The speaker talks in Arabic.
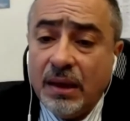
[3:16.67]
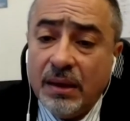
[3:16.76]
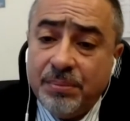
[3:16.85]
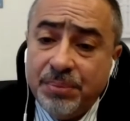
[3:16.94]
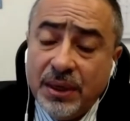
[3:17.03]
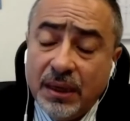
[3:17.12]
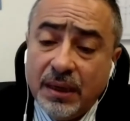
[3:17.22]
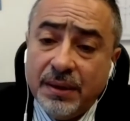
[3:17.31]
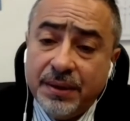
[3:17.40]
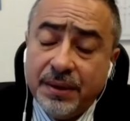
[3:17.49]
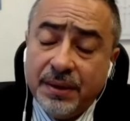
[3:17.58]

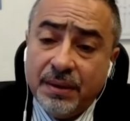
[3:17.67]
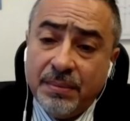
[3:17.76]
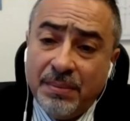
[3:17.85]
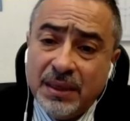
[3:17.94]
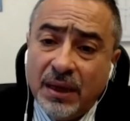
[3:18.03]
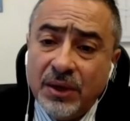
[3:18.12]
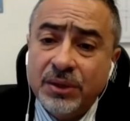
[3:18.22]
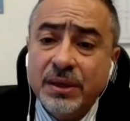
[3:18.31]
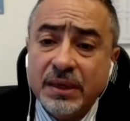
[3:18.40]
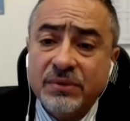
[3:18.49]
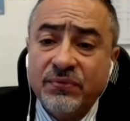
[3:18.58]
بمدى
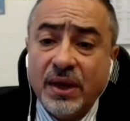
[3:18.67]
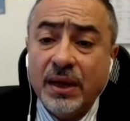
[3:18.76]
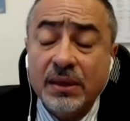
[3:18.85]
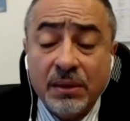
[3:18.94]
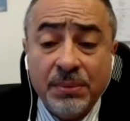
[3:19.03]
قدره فئات